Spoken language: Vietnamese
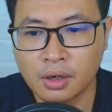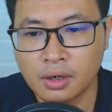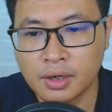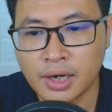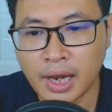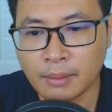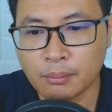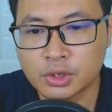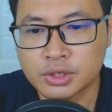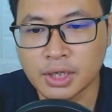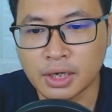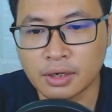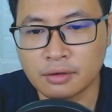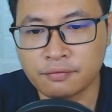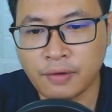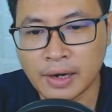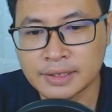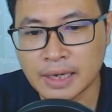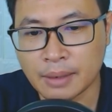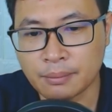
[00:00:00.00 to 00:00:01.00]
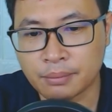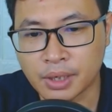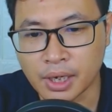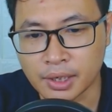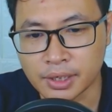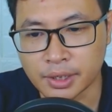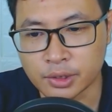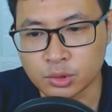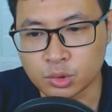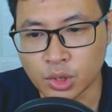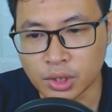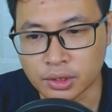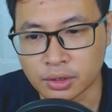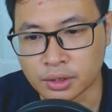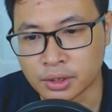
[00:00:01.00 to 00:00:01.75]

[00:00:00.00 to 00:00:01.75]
Lại một trận va chạm kịch liệt truyền